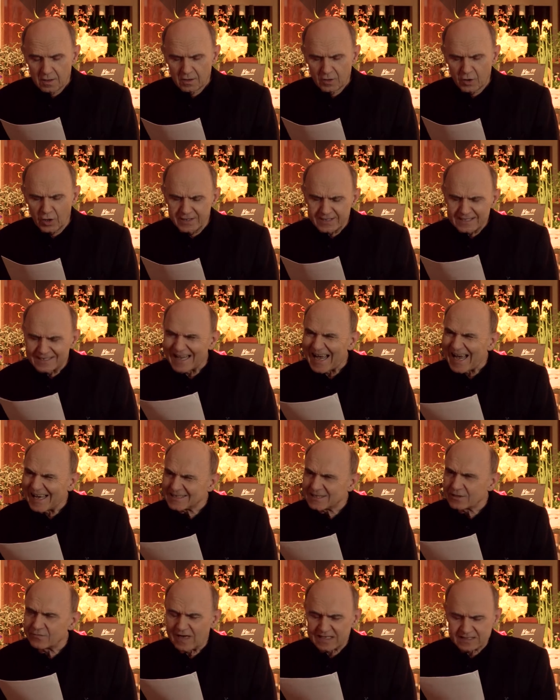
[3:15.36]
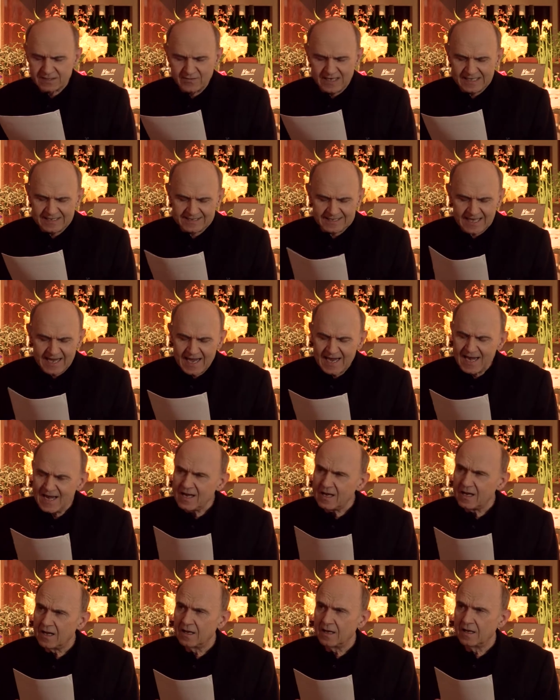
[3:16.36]
Könnte das, was wir
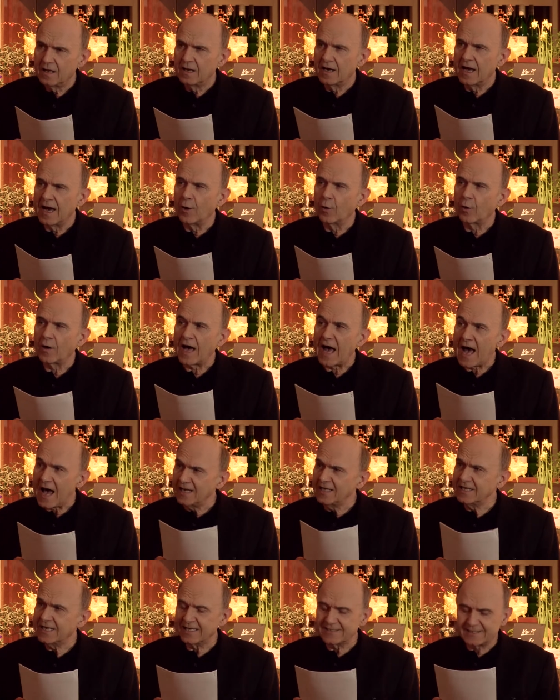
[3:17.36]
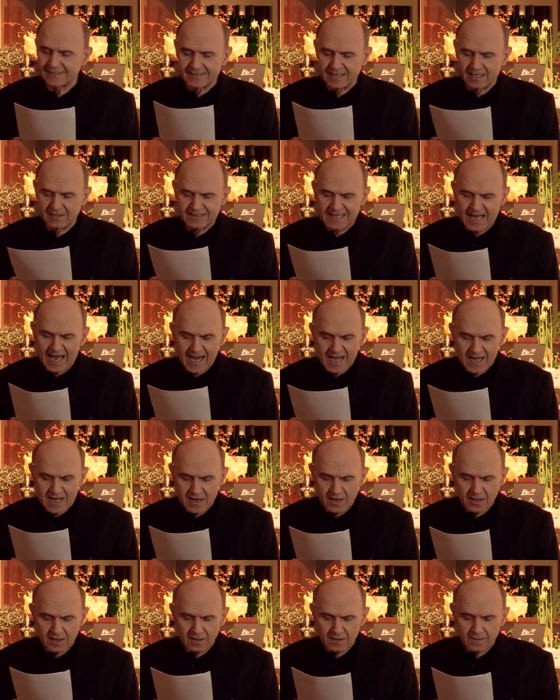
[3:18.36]
sehen, auch anders sein?
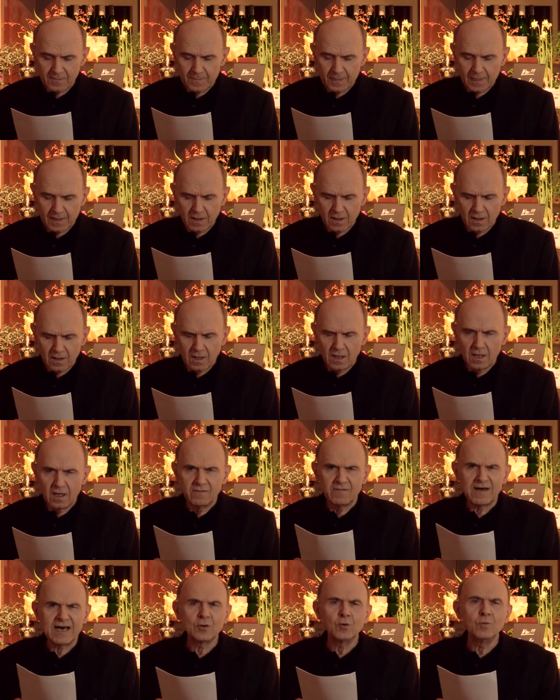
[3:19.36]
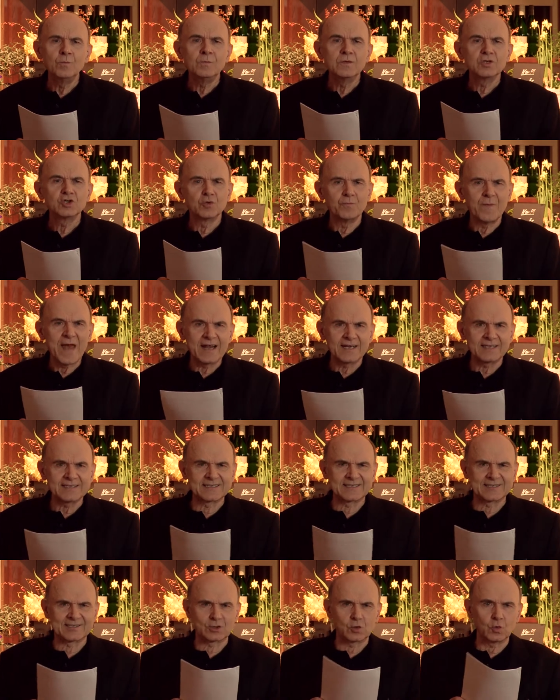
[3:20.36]
Warum
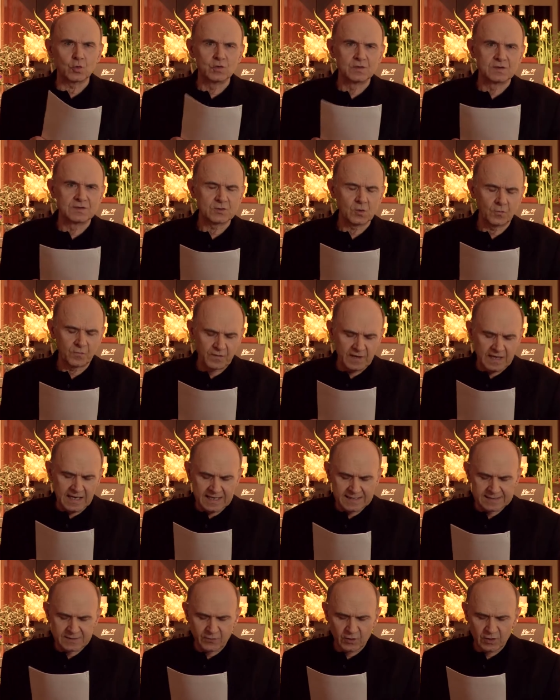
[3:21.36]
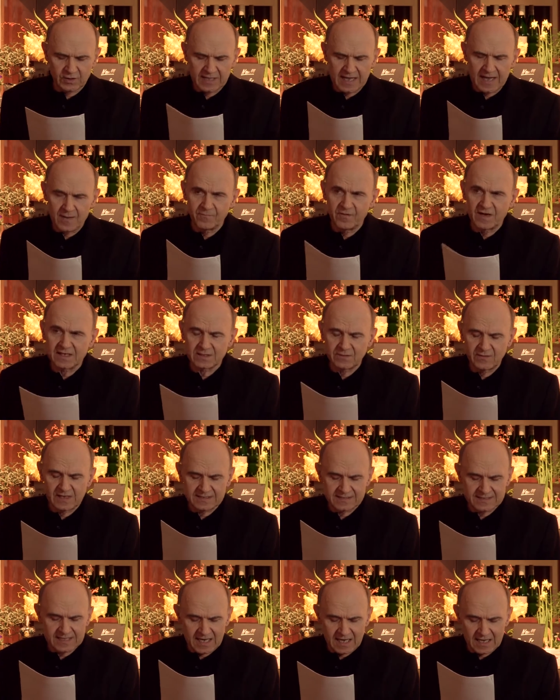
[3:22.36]
schmerzt uns so vieles von dem, was wir
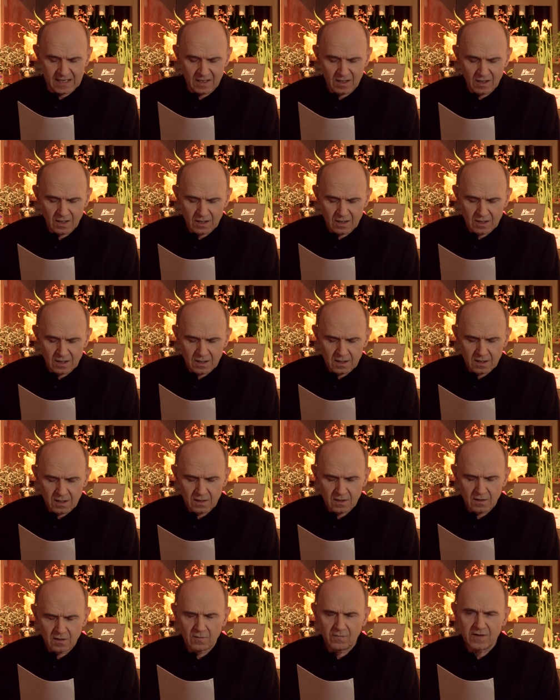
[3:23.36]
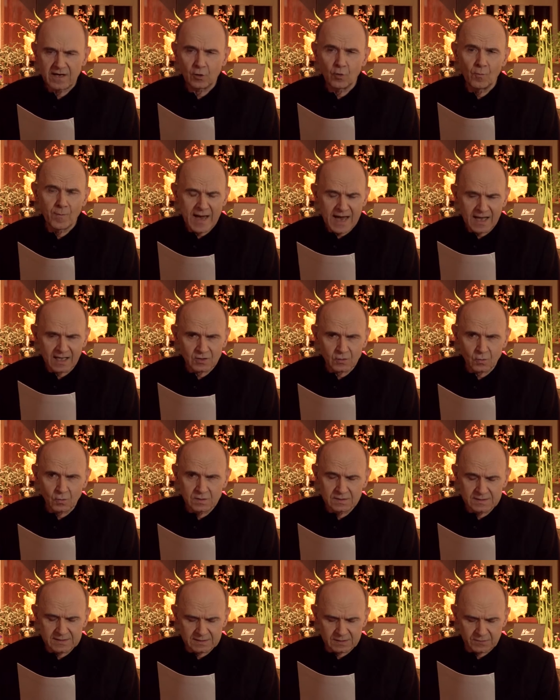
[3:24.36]
sehen? Warum macht
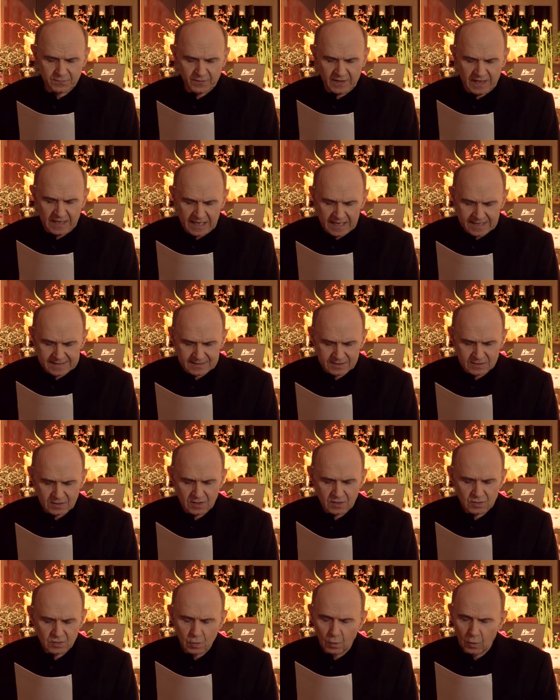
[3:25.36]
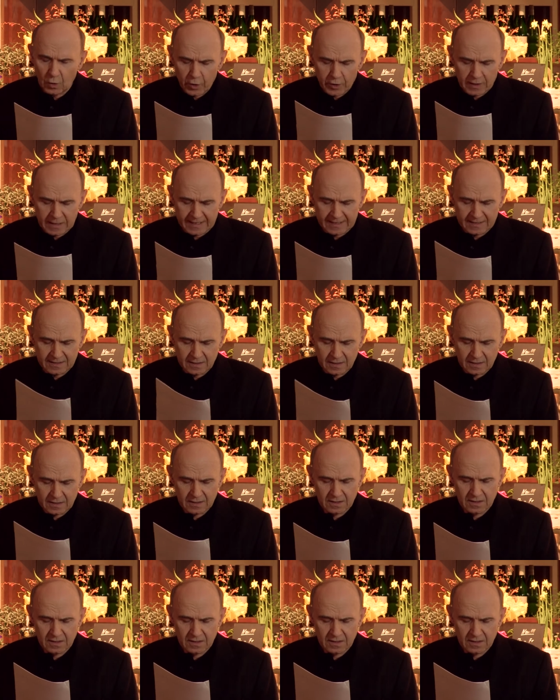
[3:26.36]
uns vieles so glücklich?